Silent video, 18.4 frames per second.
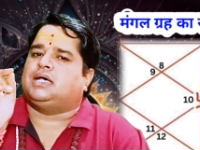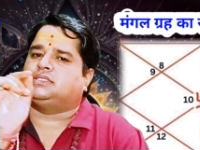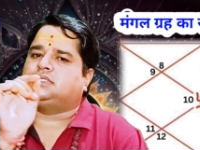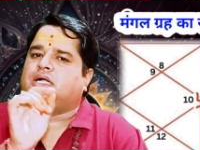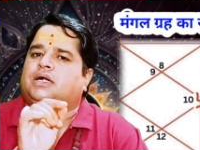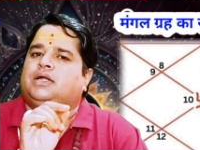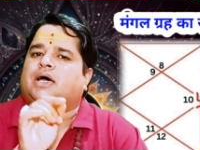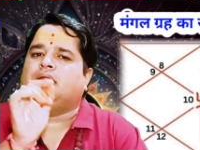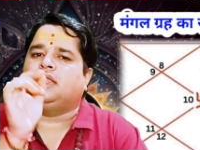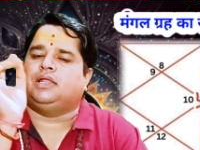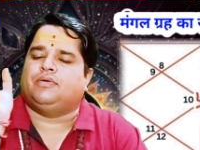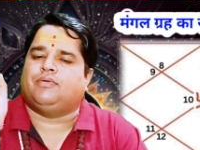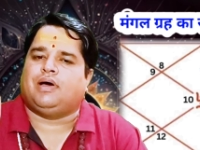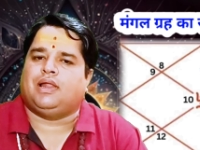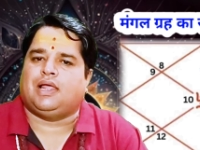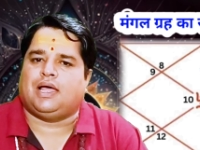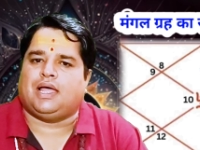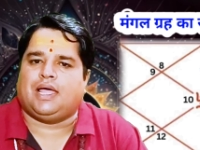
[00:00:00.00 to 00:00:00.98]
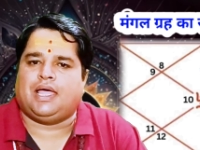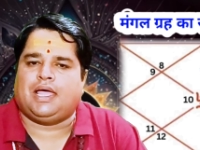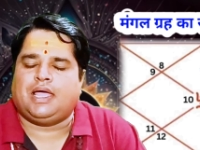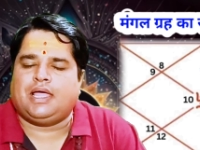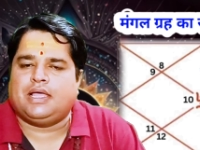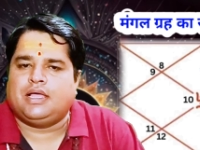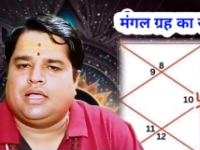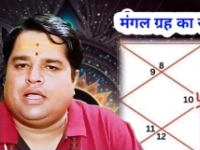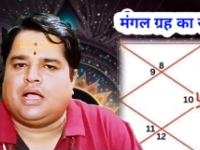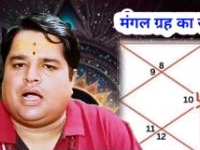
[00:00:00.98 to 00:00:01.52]
असर डालने वाला है
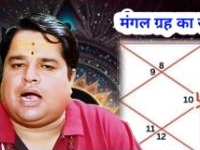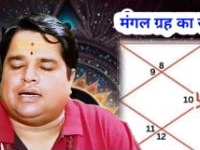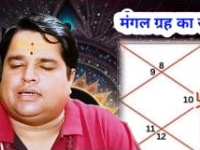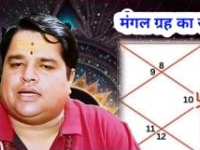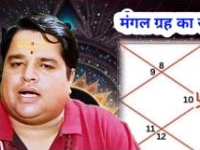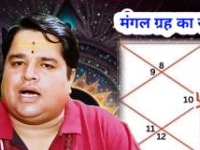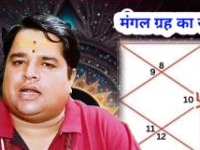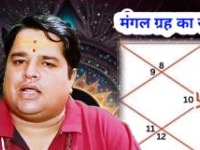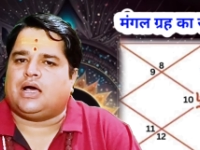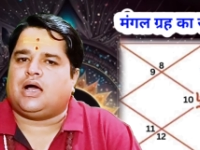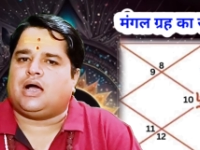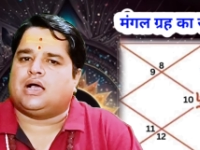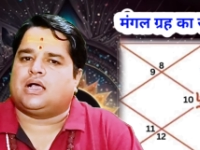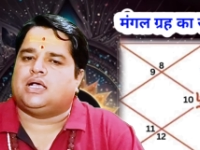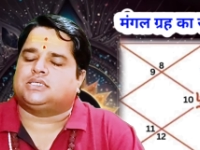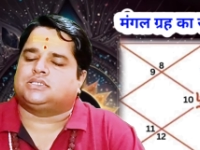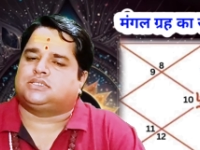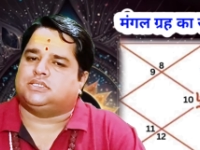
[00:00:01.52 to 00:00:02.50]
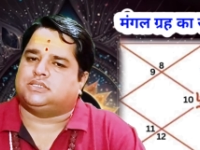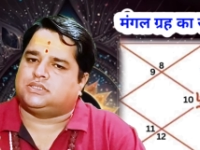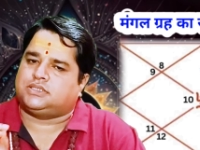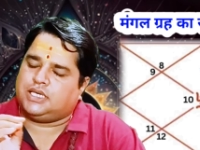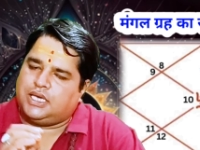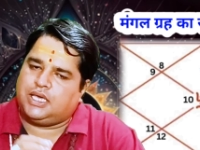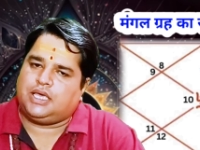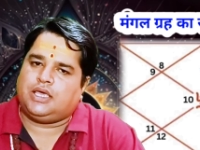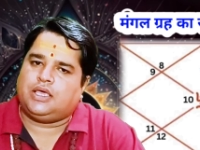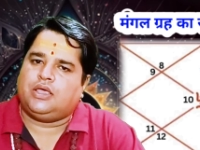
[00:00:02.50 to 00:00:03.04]
अठारह अगस्त से